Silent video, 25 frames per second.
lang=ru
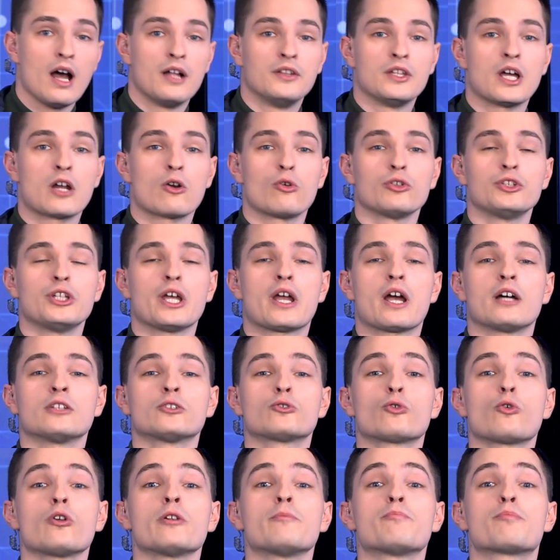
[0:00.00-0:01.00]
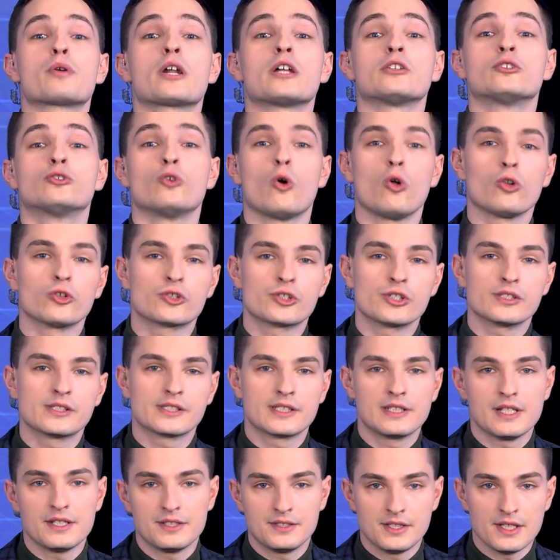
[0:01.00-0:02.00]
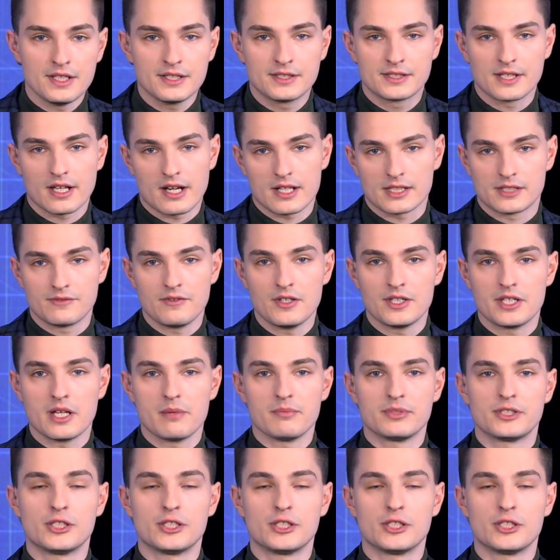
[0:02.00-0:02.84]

Народный контроль продолжит следить за развитием